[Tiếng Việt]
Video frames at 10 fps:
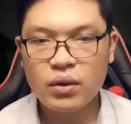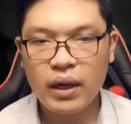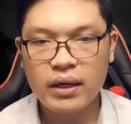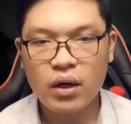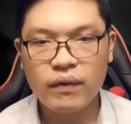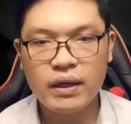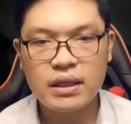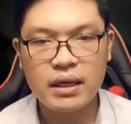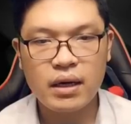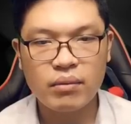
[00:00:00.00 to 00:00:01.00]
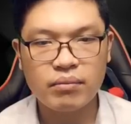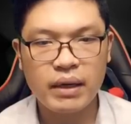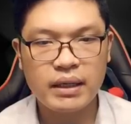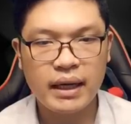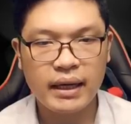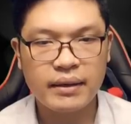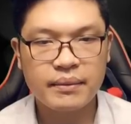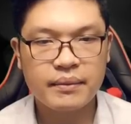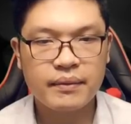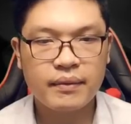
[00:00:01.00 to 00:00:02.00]
Thôi Hằng nói với Trần Đồng bên cạnh,
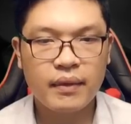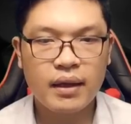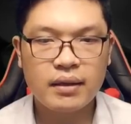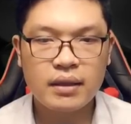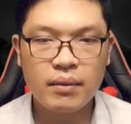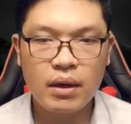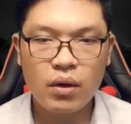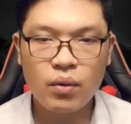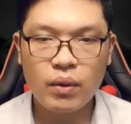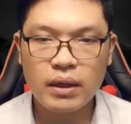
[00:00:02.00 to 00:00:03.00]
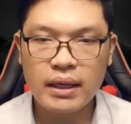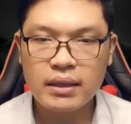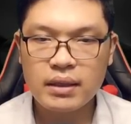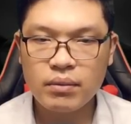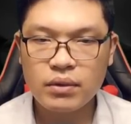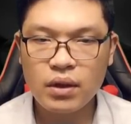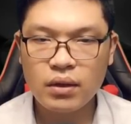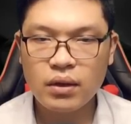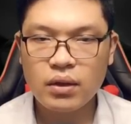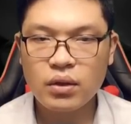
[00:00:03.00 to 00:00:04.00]
nếu đã có quần tính sống
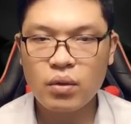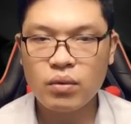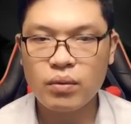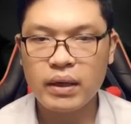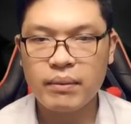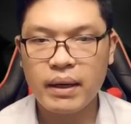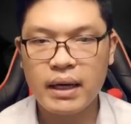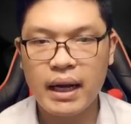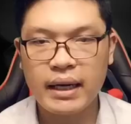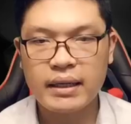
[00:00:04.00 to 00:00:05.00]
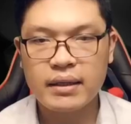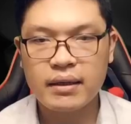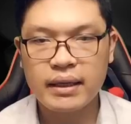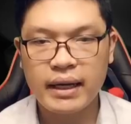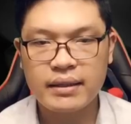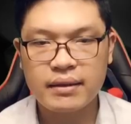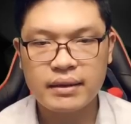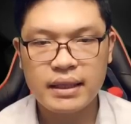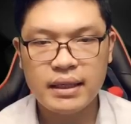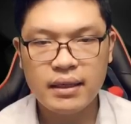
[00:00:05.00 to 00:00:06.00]
sót cũng cùng nhau bắt lại đợi nghe xử
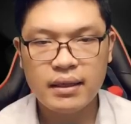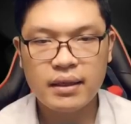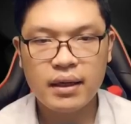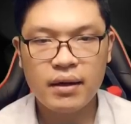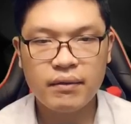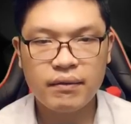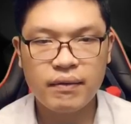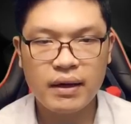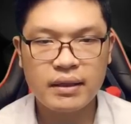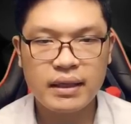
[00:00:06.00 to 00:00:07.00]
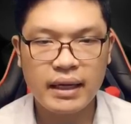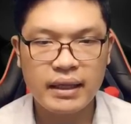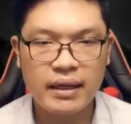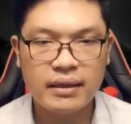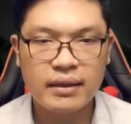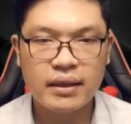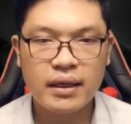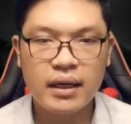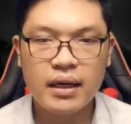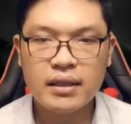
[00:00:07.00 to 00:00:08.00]
trí. Vâng đại nhân.
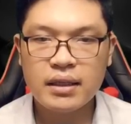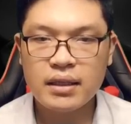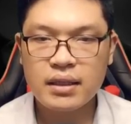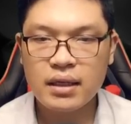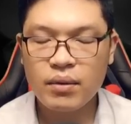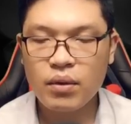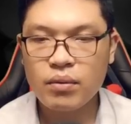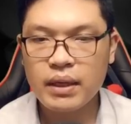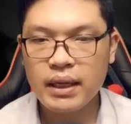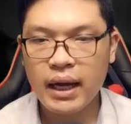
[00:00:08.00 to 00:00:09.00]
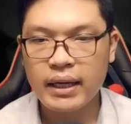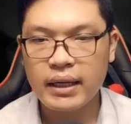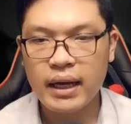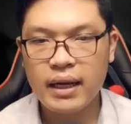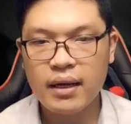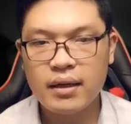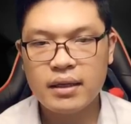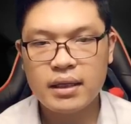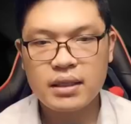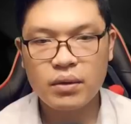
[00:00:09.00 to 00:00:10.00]
Trần Đồng cung kính hành lễ,
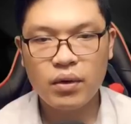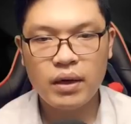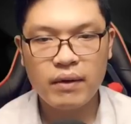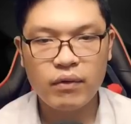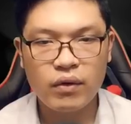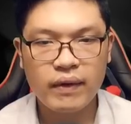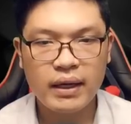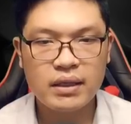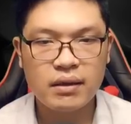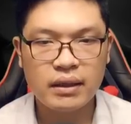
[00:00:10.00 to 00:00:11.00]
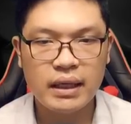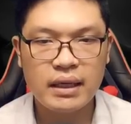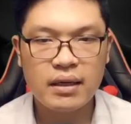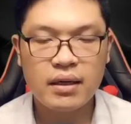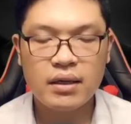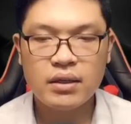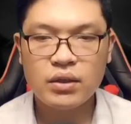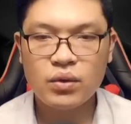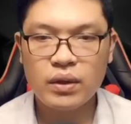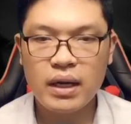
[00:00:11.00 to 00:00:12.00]
sau đó liền vội vã rời đi.
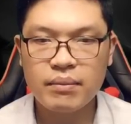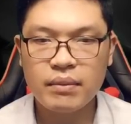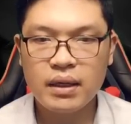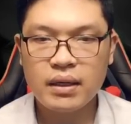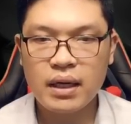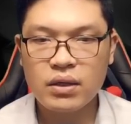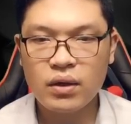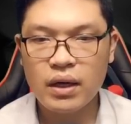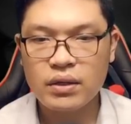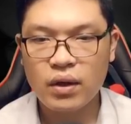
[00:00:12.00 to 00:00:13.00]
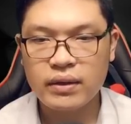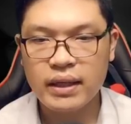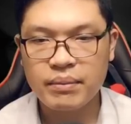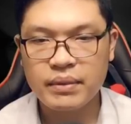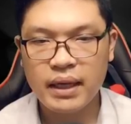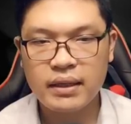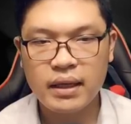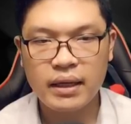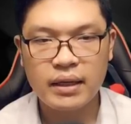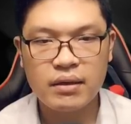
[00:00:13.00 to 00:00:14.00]
Suốt đêm để cho người dọn dẹp thanh
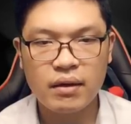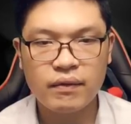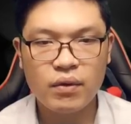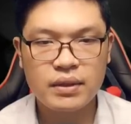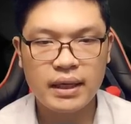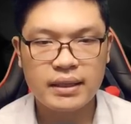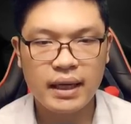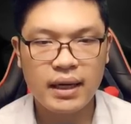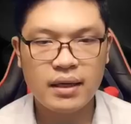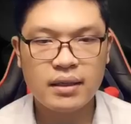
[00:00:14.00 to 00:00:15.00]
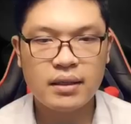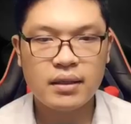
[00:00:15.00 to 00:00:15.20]
tẩy đường phố sạch sẽ.